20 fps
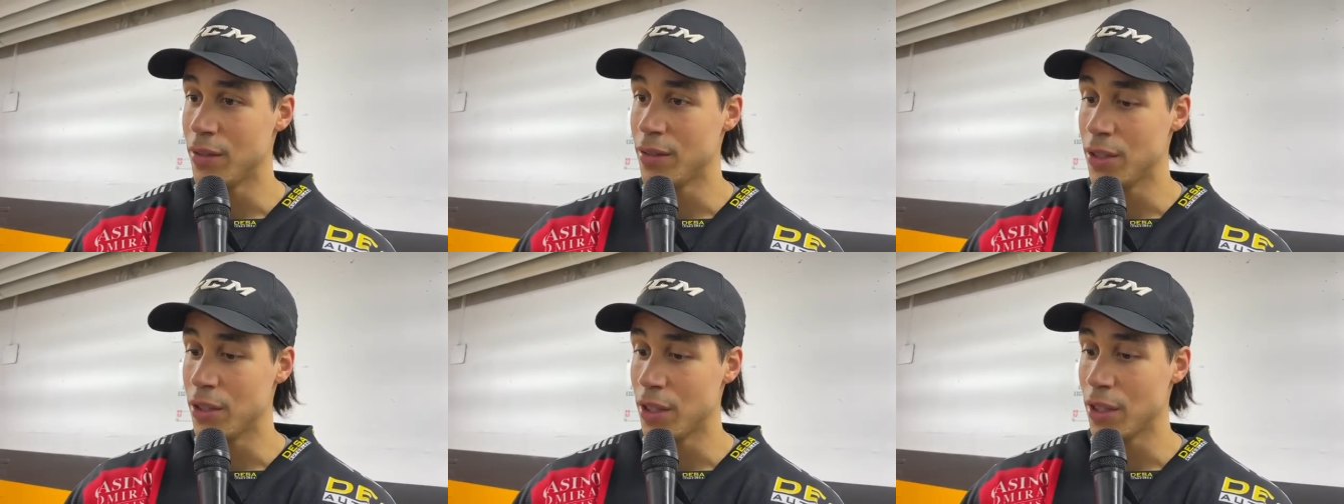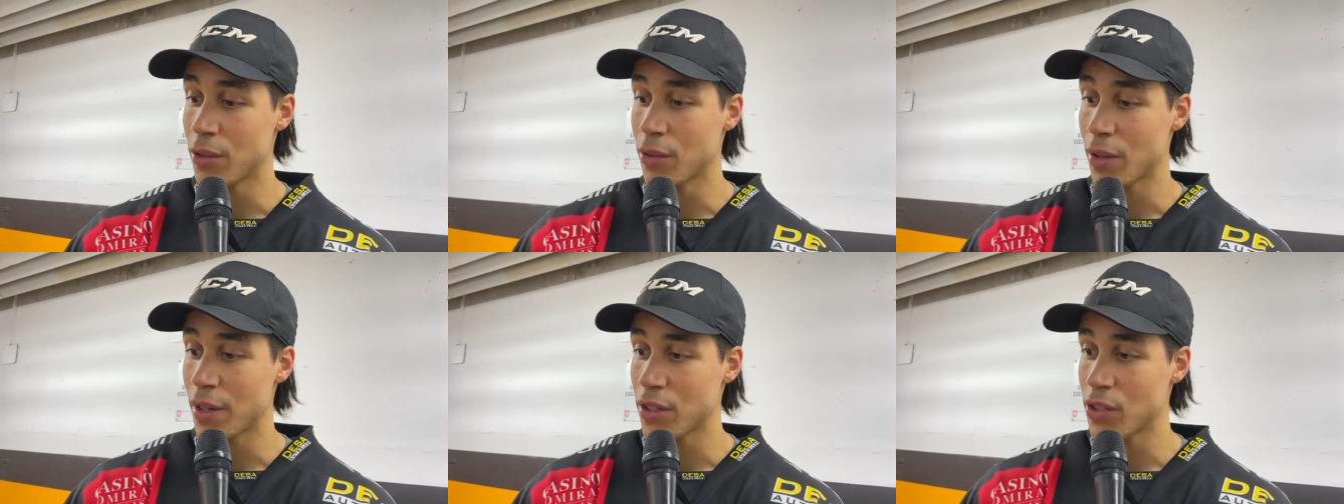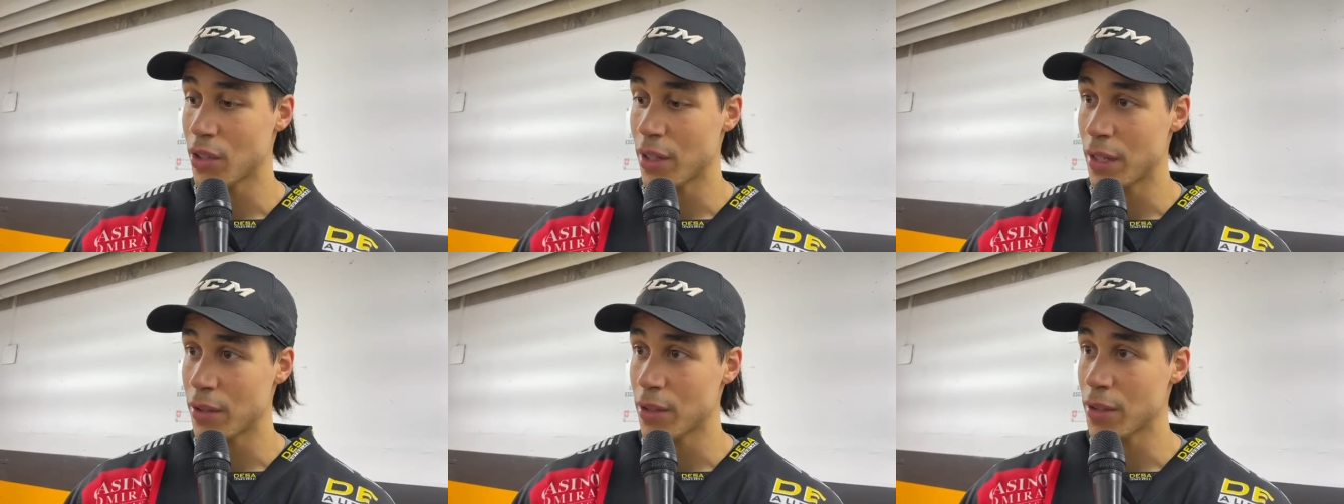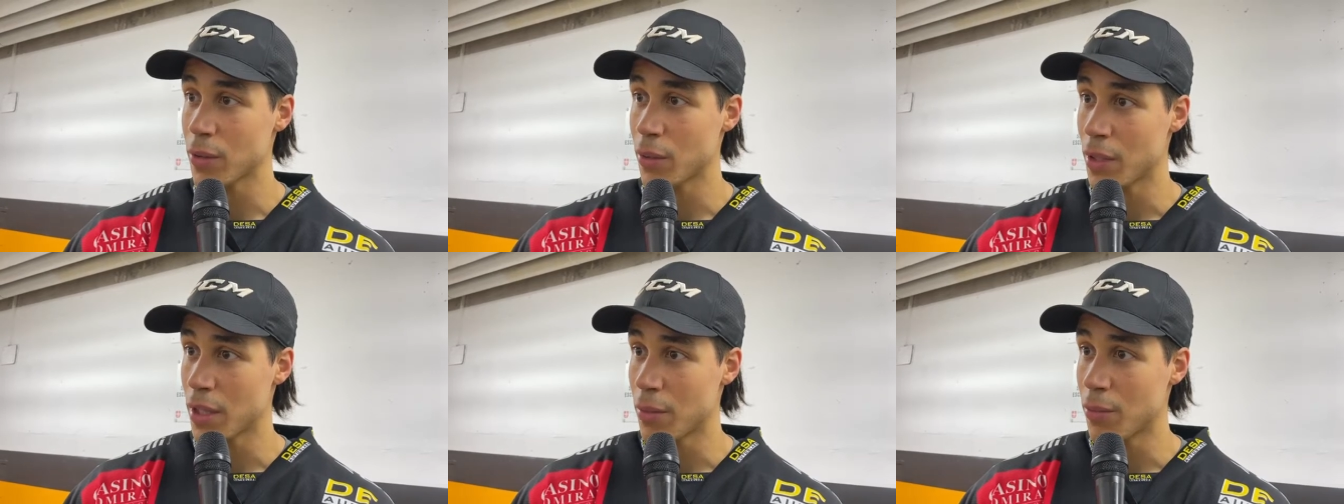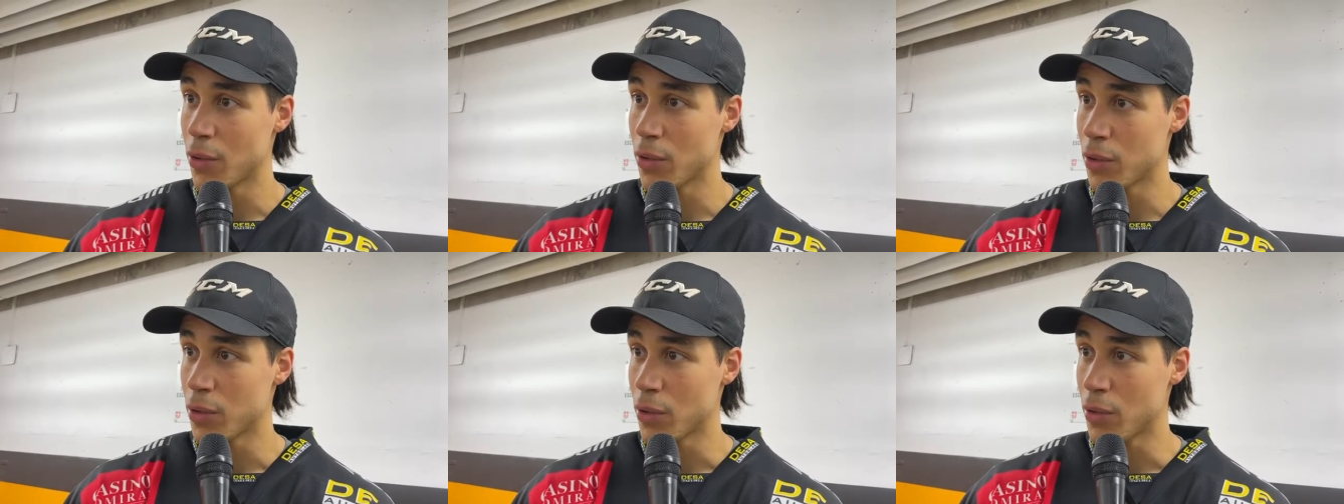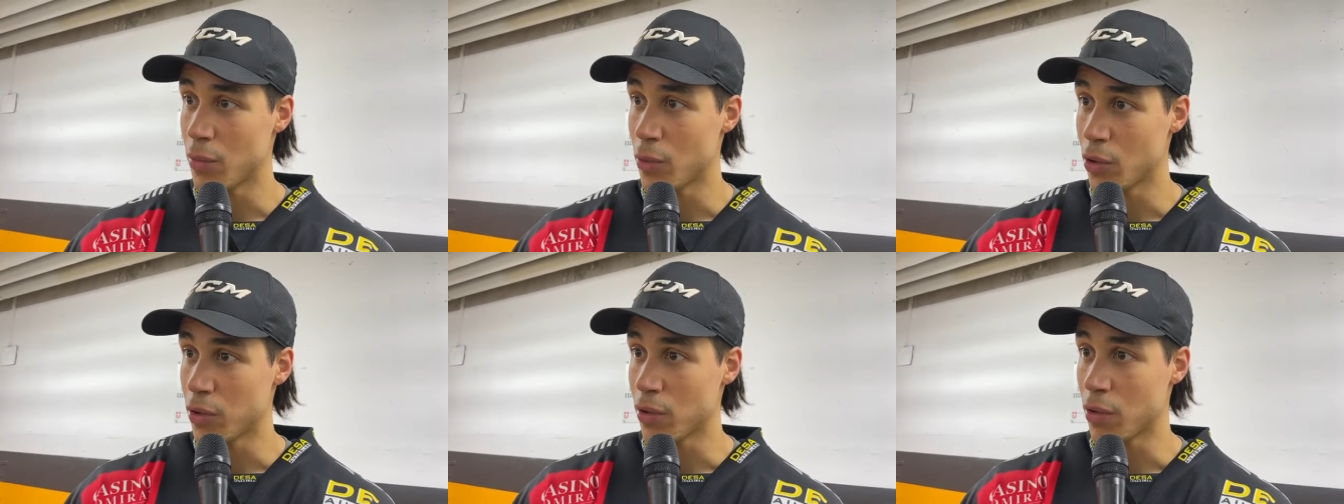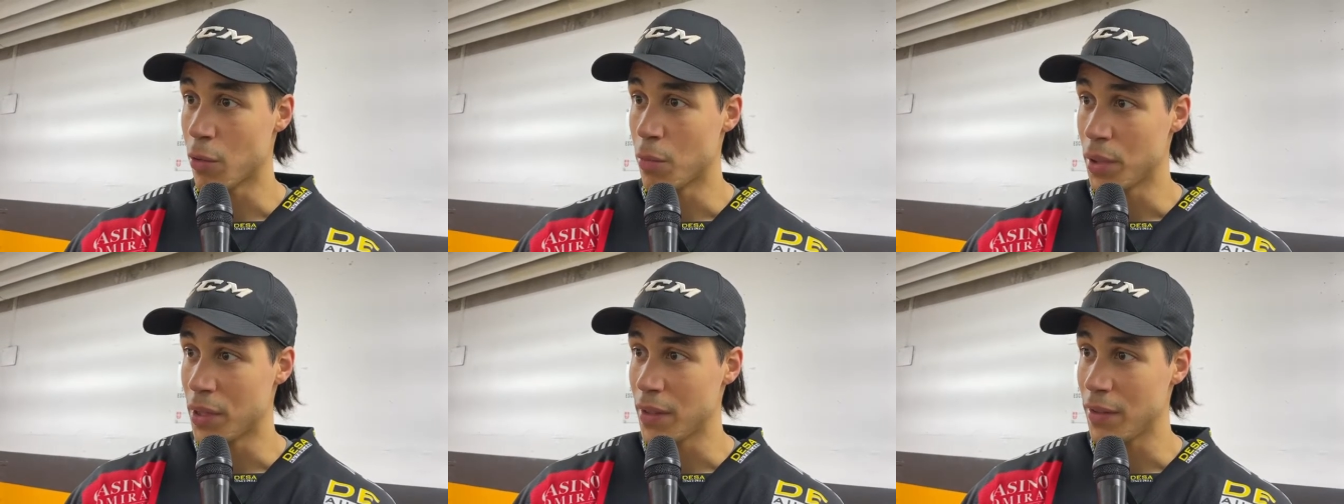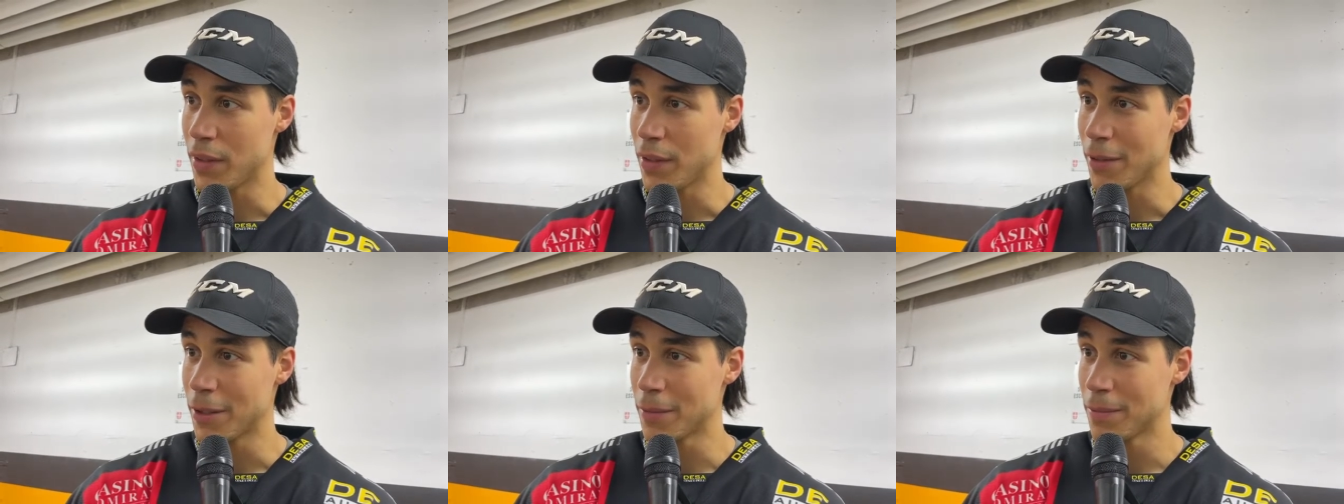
di ritornare a giocare una squadra molto, molto competitiva.